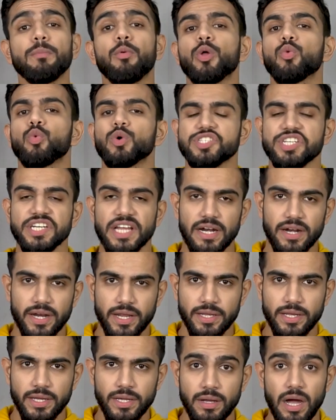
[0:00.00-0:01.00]
ही बहुत वर्सेटाइल
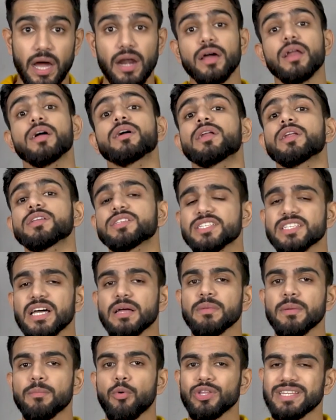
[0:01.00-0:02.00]
रहेंगे अलग अलग कलर्स के
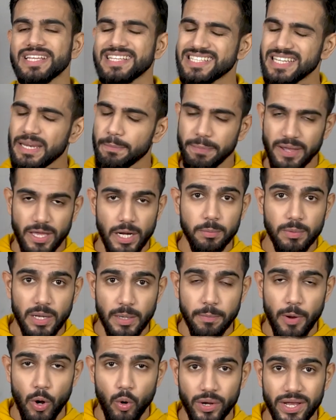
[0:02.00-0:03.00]
साथ में बहुत इजीली पेयर अप
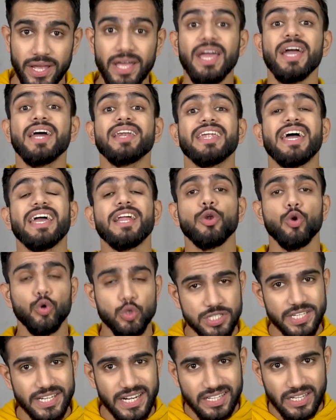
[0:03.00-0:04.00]
कर पाओगे नए
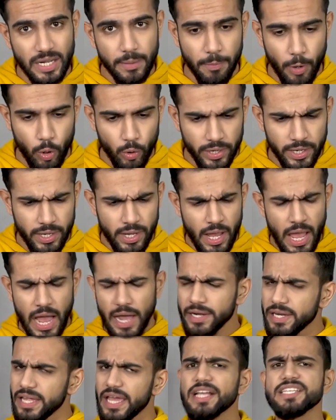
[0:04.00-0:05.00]
लुक्स क्रिएट कर पाओगे
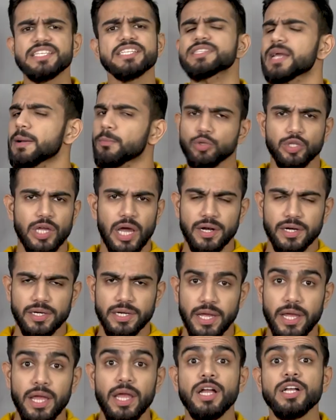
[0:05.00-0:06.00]
एंड एक चीज का आपको ध्यान
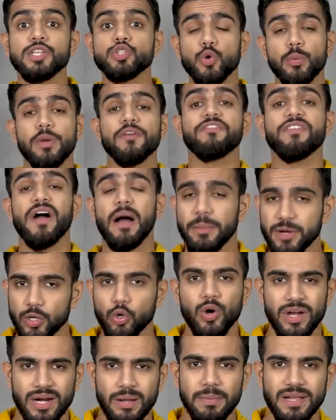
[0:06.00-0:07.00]
रखना है जो भी फैब्रिक
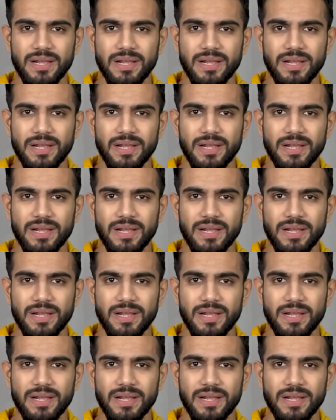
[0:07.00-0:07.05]
होगा ना